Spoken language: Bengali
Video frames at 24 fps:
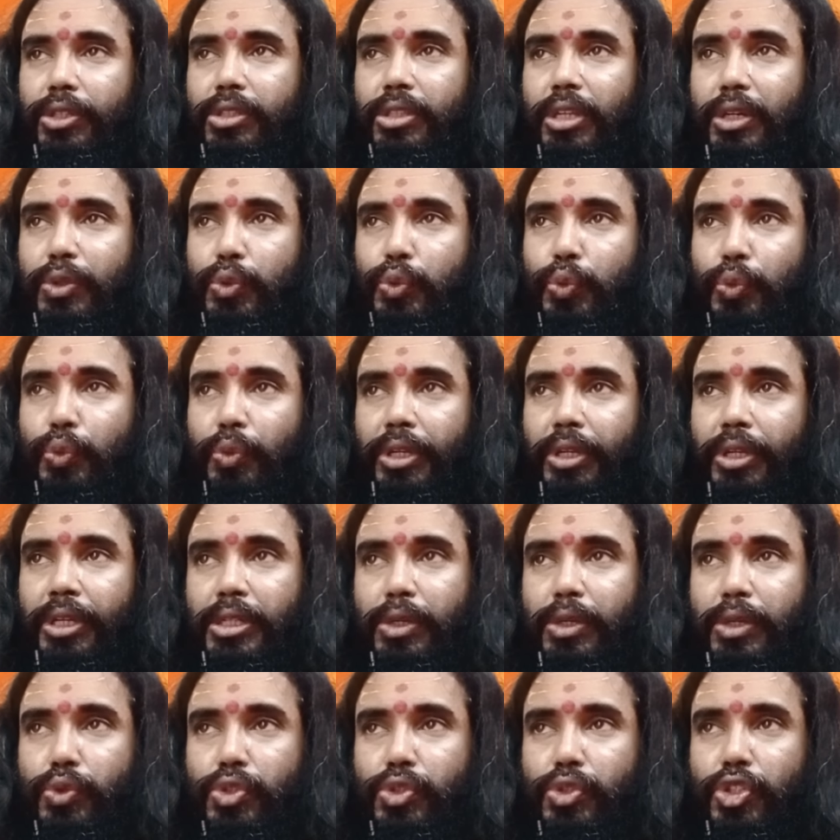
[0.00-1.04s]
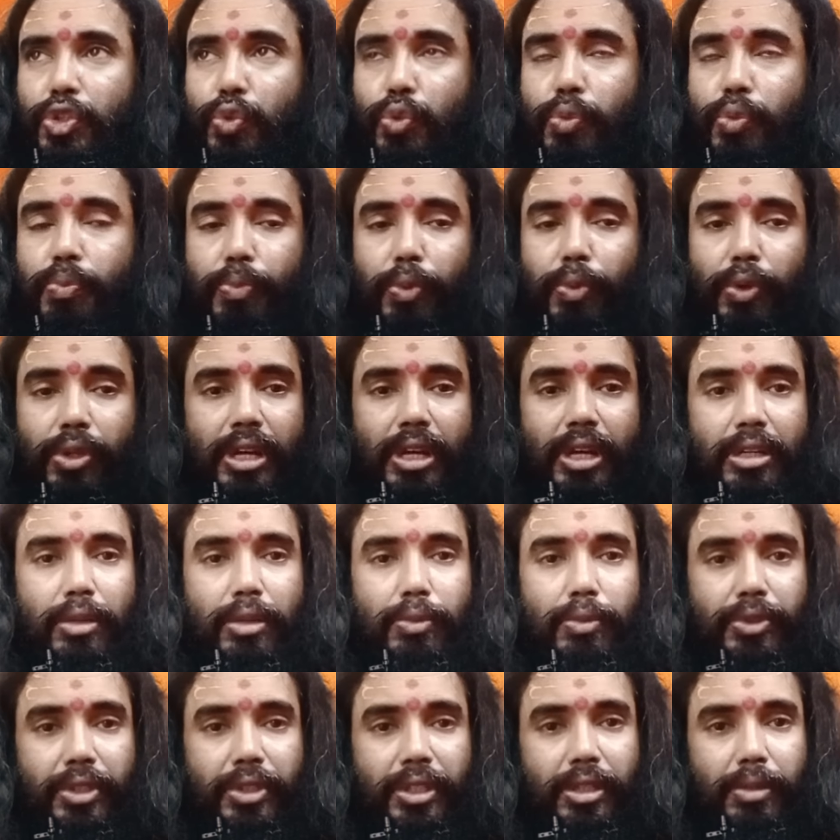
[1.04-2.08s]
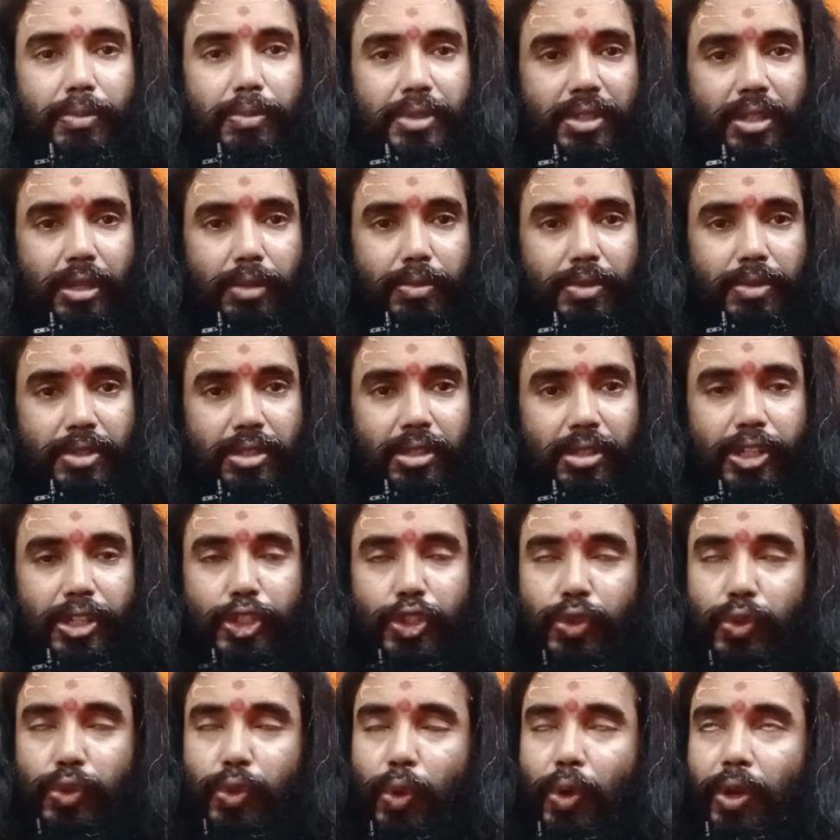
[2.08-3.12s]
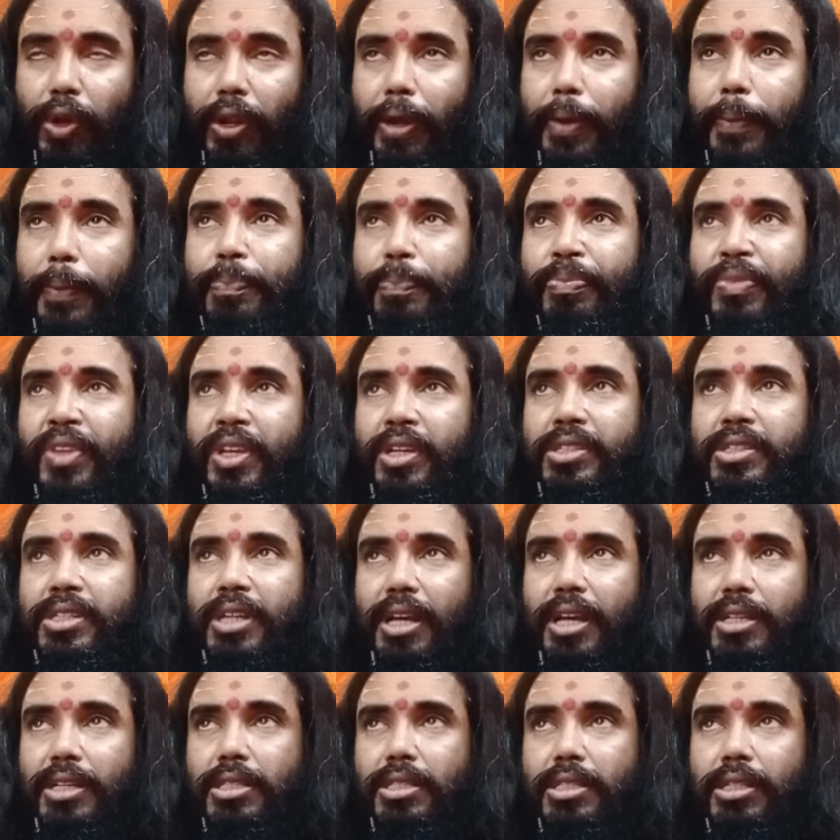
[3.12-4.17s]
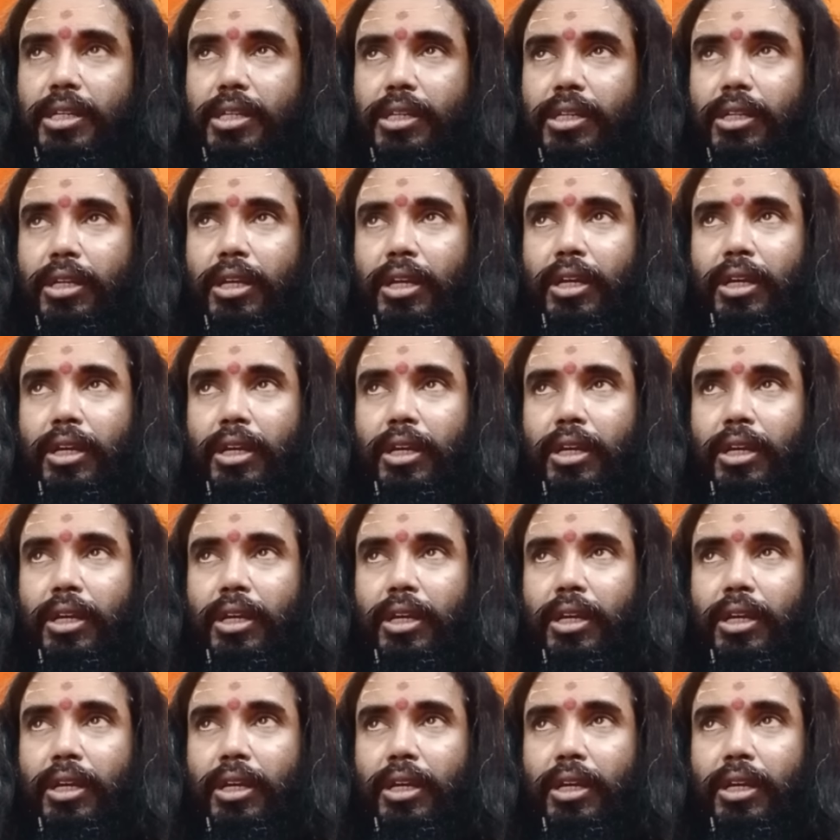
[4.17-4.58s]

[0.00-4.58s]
দেখুন এটা হচ্ছে রূপ পরিকাঠামো দেখে বিচার বিশ্লেষণ করা শাস্ত্রের